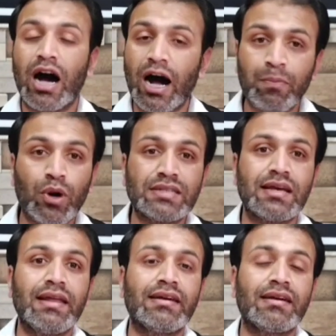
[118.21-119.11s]
आपको ऐसा
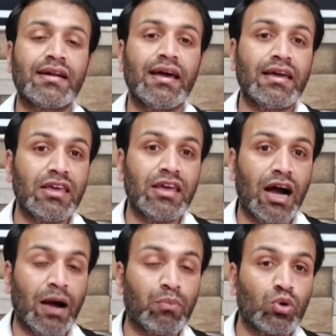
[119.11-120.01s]
नहीं करना है कि
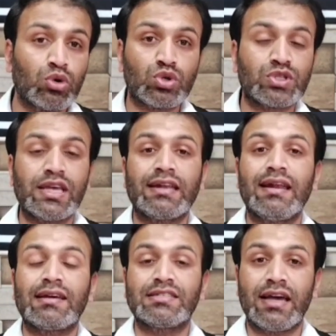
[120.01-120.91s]
आप गुण दोष देखने
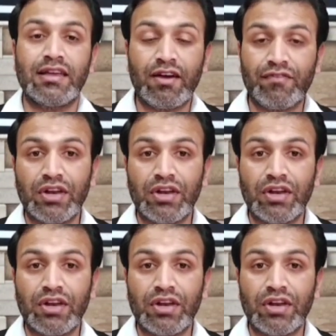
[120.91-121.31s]
लग जाएं या फिर